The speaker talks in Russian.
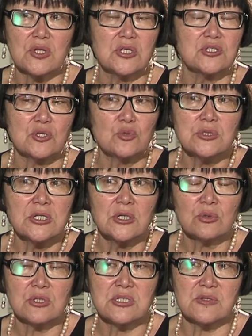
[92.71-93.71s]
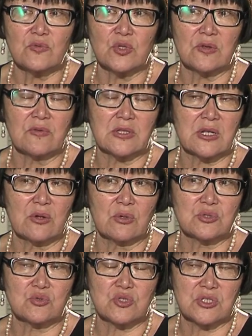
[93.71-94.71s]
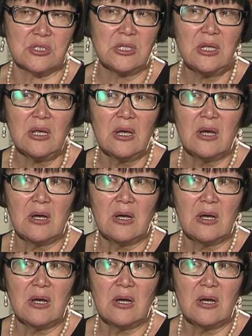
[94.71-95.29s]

И эти люди, которые сегодня в отраву осуждены,